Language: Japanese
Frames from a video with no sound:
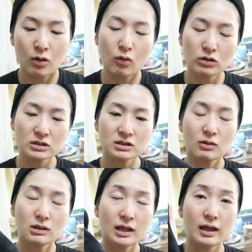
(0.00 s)
大きさ
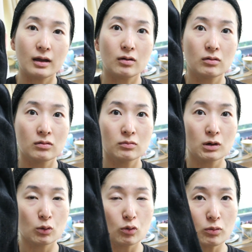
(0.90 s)
はね、
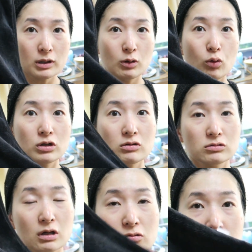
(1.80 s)
まあ、ここまで大き
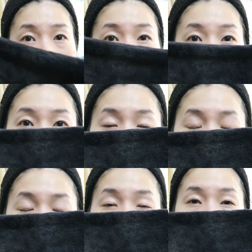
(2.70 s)
くなくても
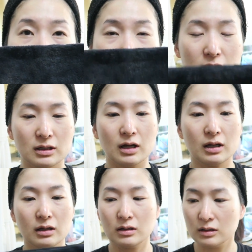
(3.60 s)
いいかもしれない。